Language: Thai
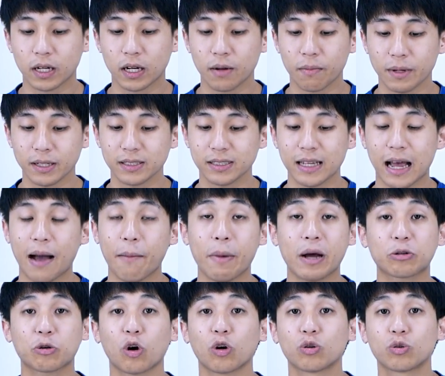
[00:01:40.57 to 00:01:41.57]
คือมันสา
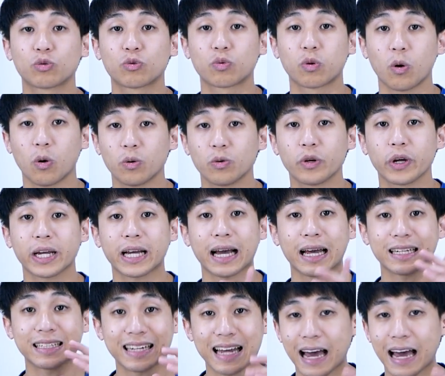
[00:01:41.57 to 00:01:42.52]
มารถคอนโทรลโดยการ